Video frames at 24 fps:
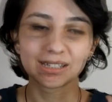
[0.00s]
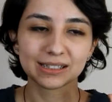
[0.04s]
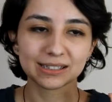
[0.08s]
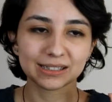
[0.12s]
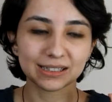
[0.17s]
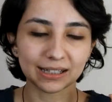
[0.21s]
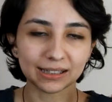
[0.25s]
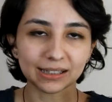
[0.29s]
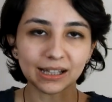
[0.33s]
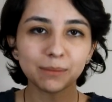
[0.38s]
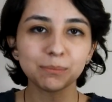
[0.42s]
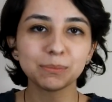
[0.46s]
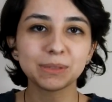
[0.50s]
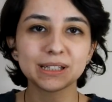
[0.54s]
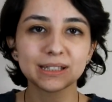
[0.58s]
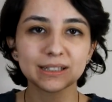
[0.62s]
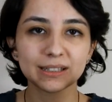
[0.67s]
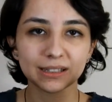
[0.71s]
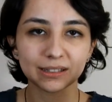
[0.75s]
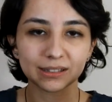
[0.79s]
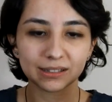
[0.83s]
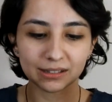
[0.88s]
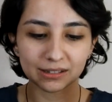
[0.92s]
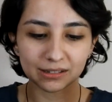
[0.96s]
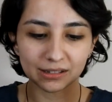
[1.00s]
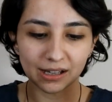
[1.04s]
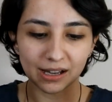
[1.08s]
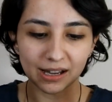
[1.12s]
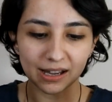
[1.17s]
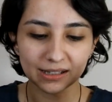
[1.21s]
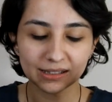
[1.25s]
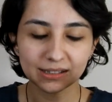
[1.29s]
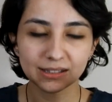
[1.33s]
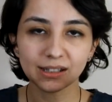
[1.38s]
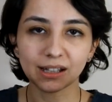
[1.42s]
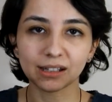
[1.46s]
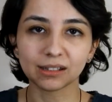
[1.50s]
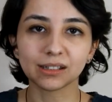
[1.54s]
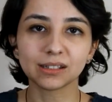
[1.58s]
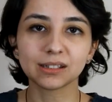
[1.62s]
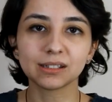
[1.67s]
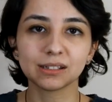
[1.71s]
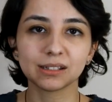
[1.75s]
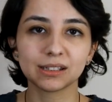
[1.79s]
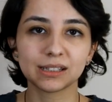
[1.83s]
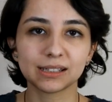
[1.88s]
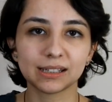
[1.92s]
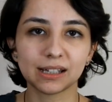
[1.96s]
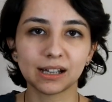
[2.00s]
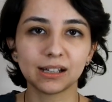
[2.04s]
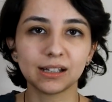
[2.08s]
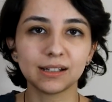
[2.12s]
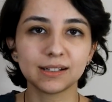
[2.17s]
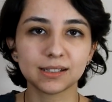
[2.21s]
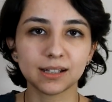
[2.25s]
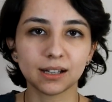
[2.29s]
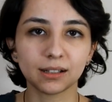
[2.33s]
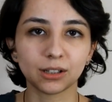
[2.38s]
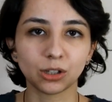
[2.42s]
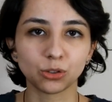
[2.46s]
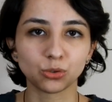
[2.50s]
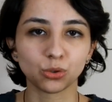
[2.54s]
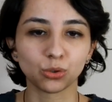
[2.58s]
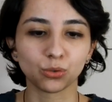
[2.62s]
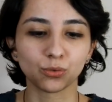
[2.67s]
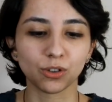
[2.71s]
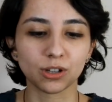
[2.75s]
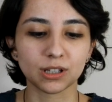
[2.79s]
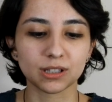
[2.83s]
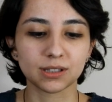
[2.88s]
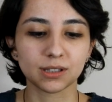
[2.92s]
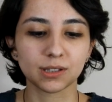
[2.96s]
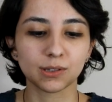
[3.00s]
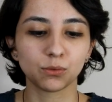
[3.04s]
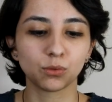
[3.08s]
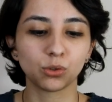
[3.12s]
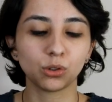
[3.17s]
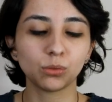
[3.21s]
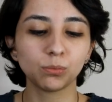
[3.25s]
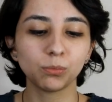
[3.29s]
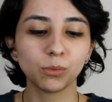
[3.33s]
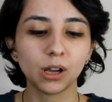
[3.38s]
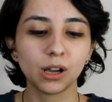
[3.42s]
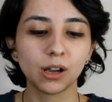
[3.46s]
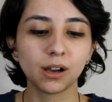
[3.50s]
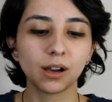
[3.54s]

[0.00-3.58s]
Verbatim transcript: sıradan bir insanın hayatının anlatıldığı hikayeleri zaten çok fazla seviyorum.